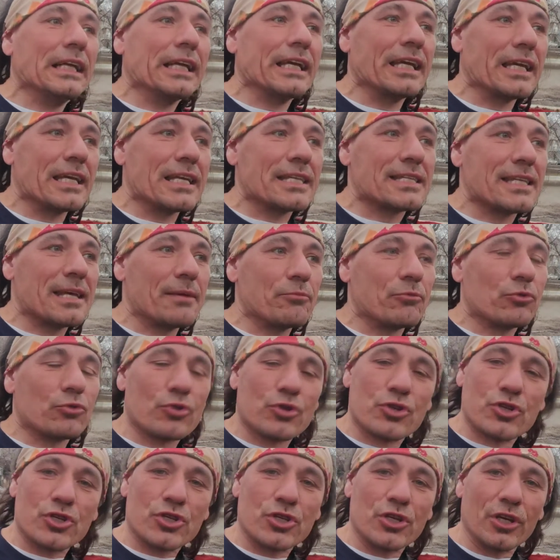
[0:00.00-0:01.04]
Et ça me
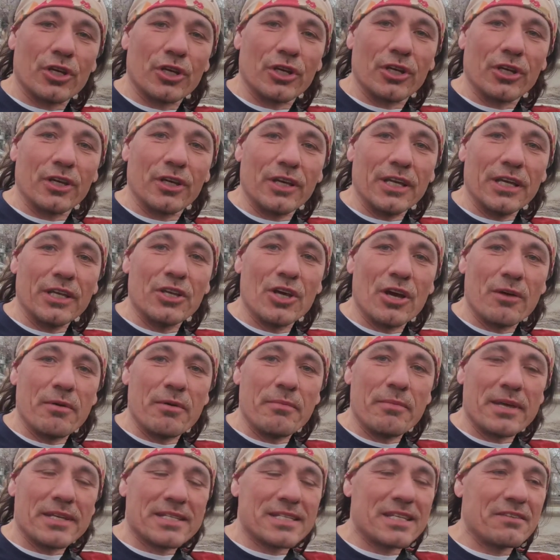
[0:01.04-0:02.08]
touche euh, énormément.